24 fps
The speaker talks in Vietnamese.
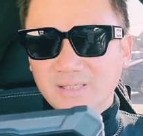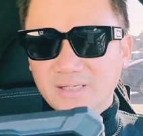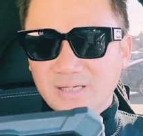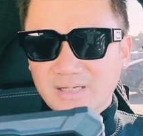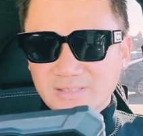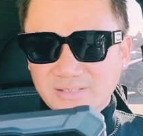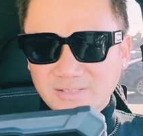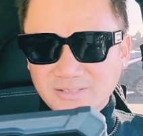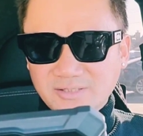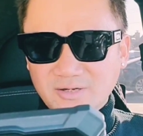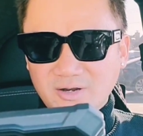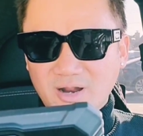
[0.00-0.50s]

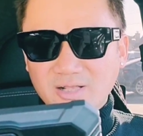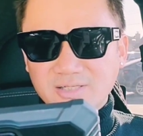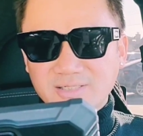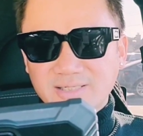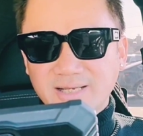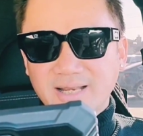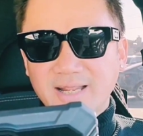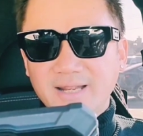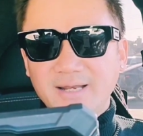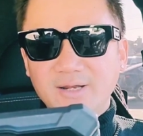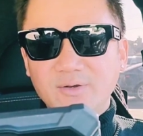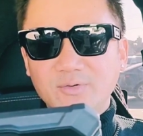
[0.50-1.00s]
Sau đó sẽ
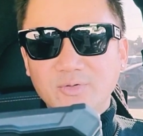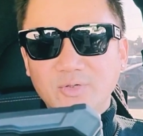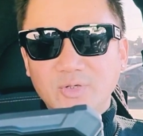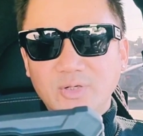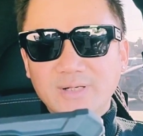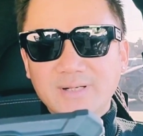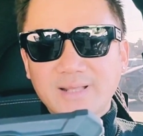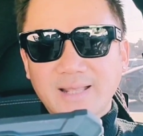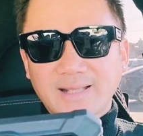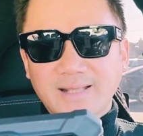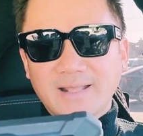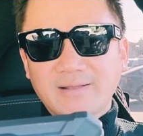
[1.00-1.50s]
đi lưu
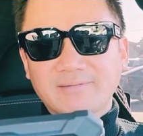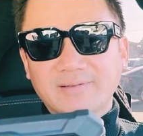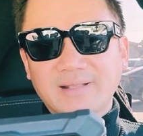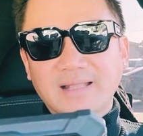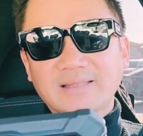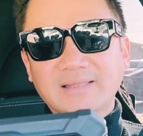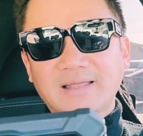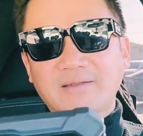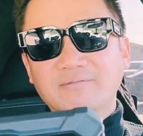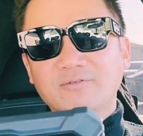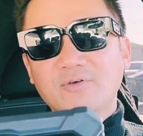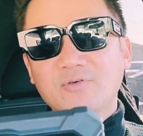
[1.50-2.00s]
diễn các,
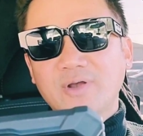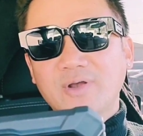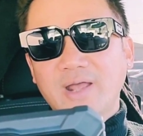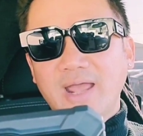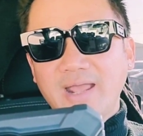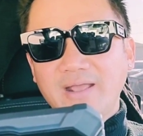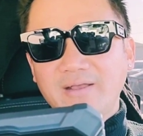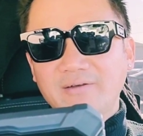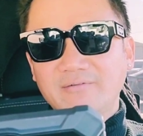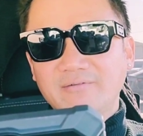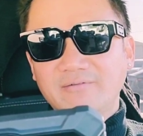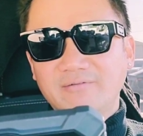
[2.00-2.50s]
các thành phố
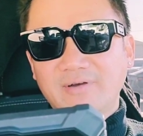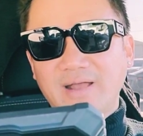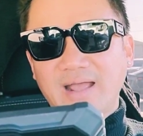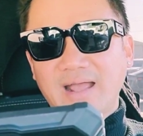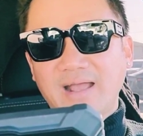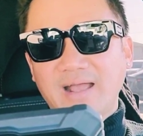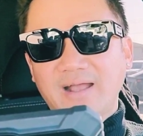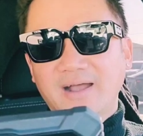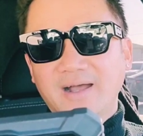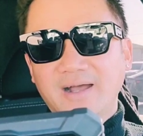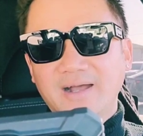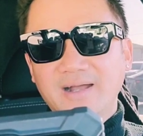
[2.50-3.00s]
khác
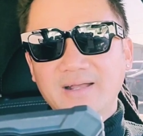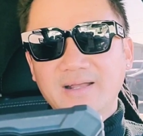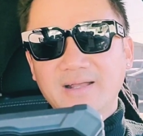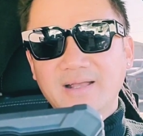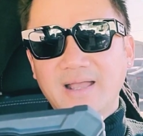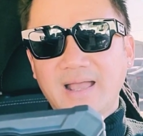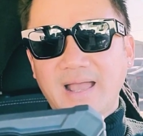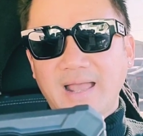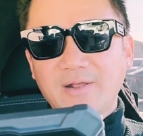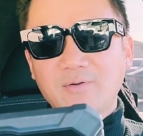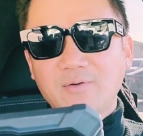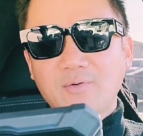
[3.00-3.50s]
và ở
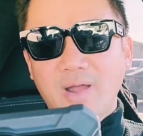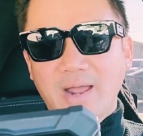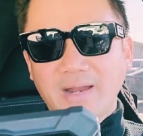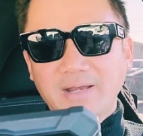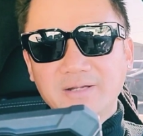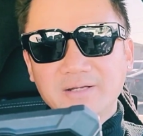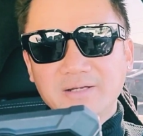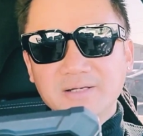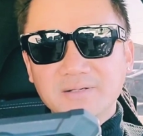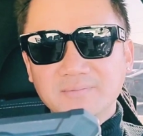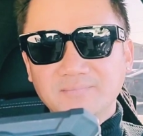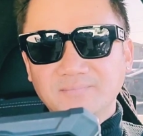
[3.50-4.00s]
hải ngoại
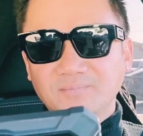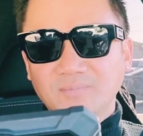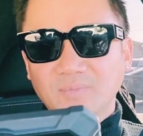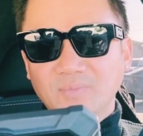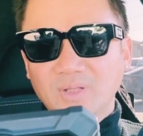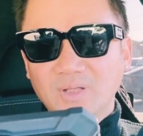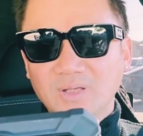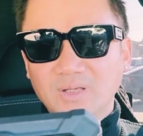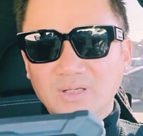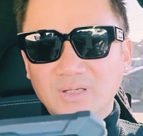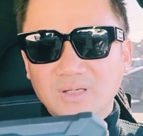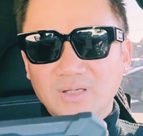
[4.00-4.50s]
nữa.
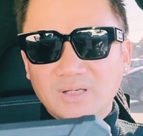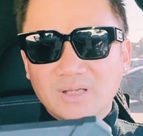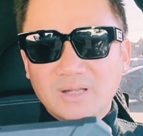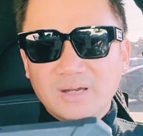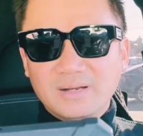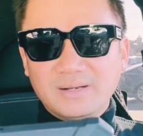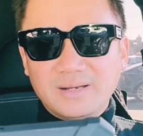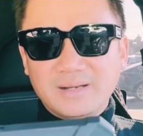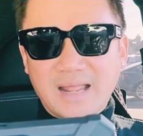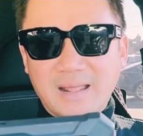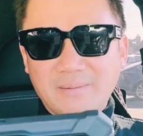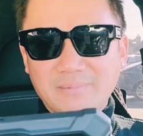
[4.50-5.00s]

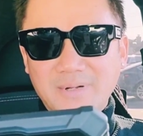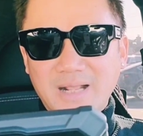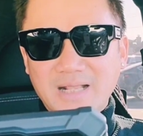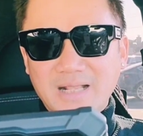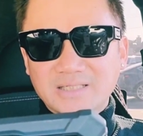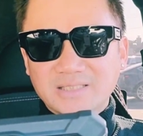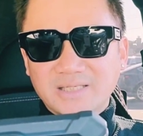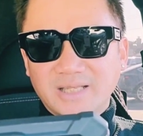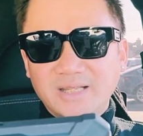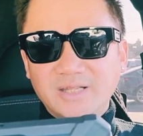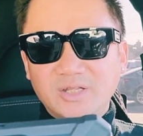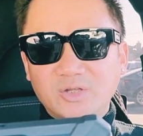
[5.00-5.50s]
Nam ca
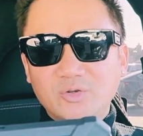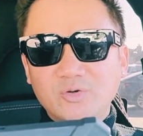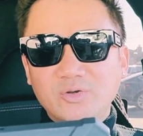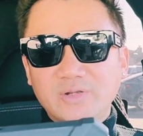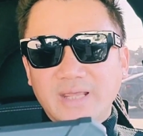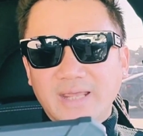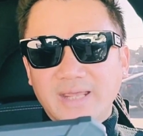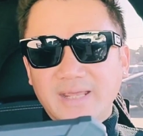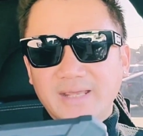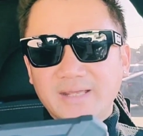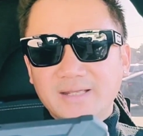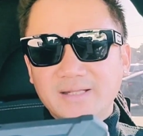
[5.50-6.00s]
sĩ vui
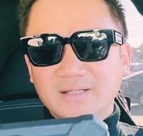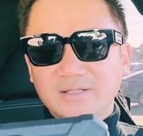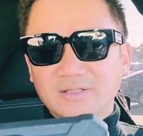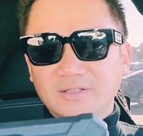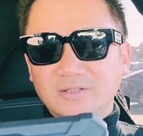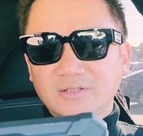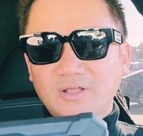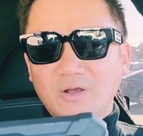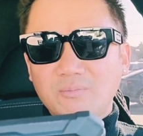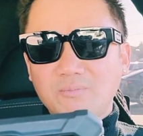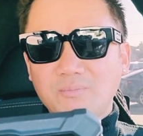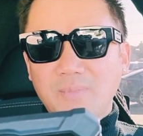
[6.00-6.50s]
vẻ
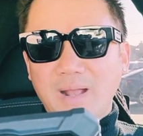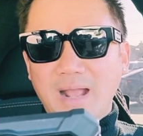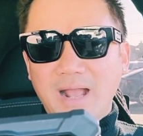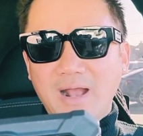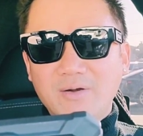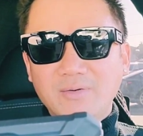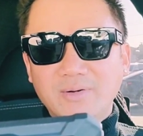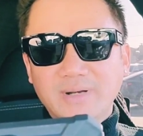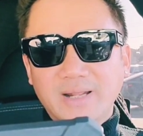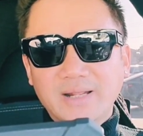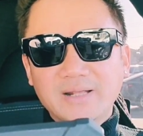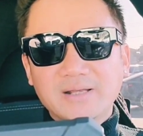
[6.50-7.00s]
thông
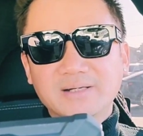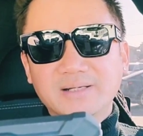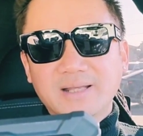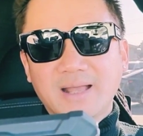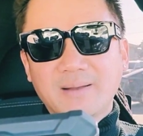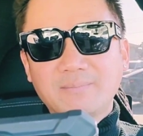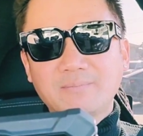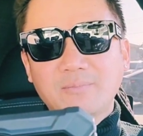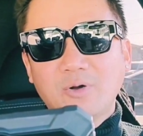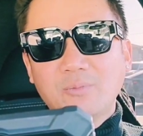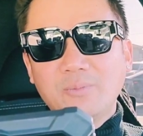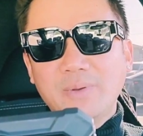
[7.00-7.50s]
báo để người
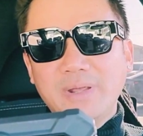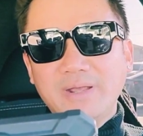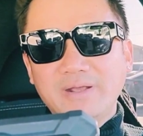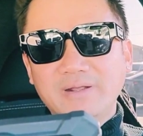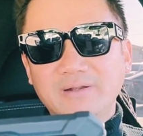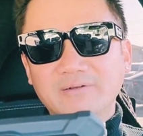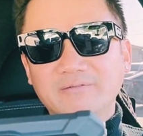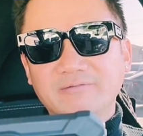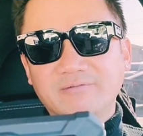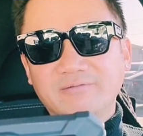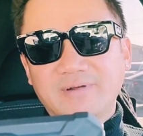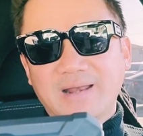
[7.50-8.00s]
hâm mộ biết
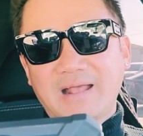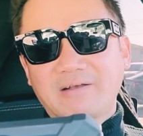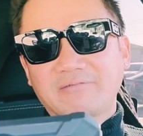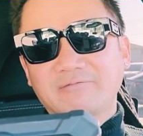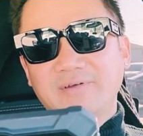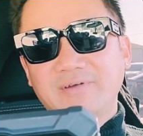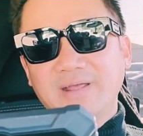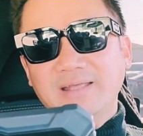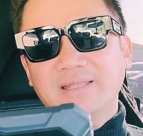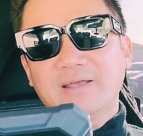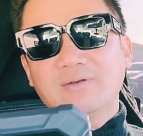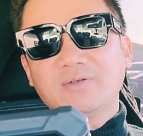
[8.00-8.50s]
và đặt
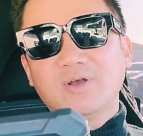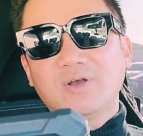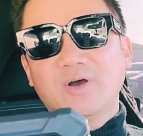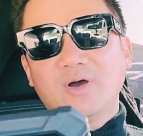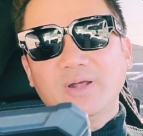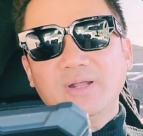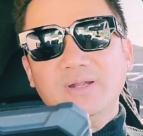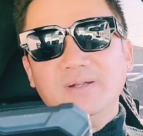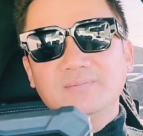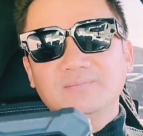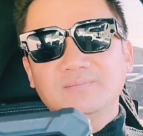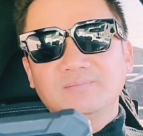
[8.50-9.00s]
vé theo dõi.